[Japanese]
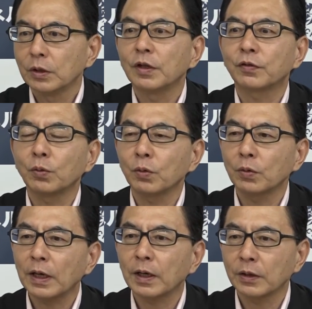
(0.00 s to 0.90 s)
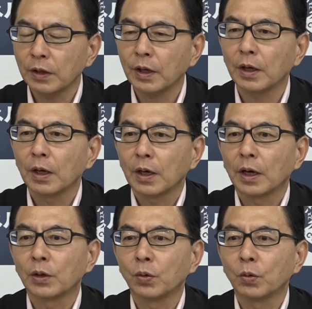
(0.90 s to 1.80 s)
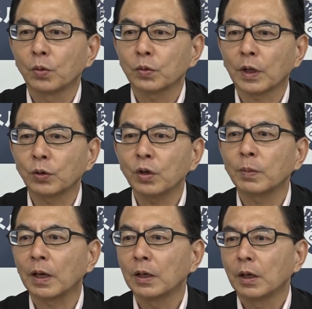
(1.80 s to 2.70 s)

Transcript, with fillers: でその中であの例えば